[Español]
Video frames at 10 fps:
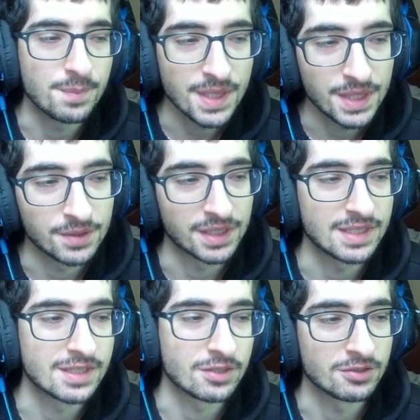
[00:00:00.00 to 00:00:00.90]
vídeo de
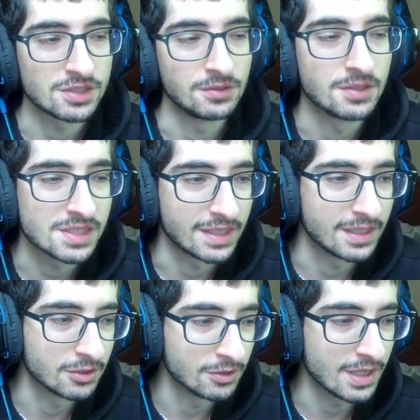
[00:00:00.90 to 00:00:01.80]
Grand Cross y hoy os
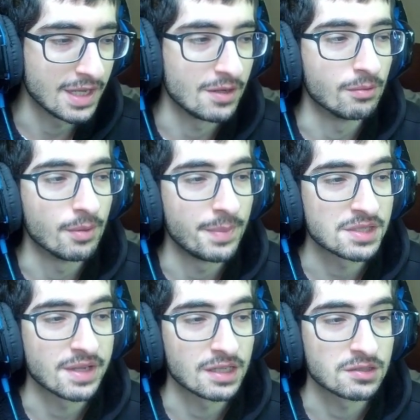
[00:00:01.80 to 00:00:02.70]
traigo el nuevo
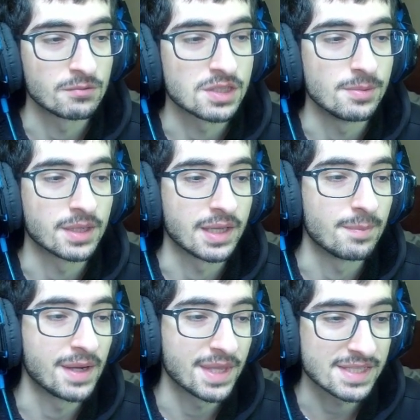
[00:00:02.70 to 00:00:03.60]
personaje exclusivo que
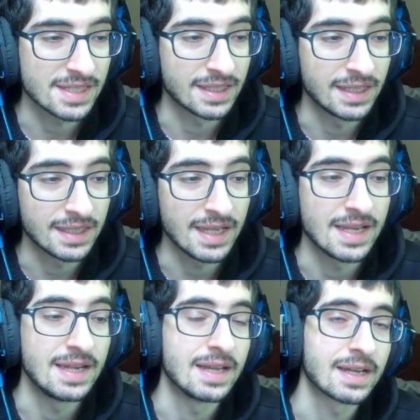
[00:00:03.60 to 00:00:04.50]
van a sacar
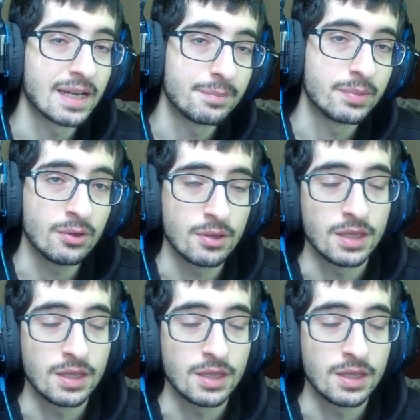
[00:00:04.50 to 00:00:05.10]
en la Japo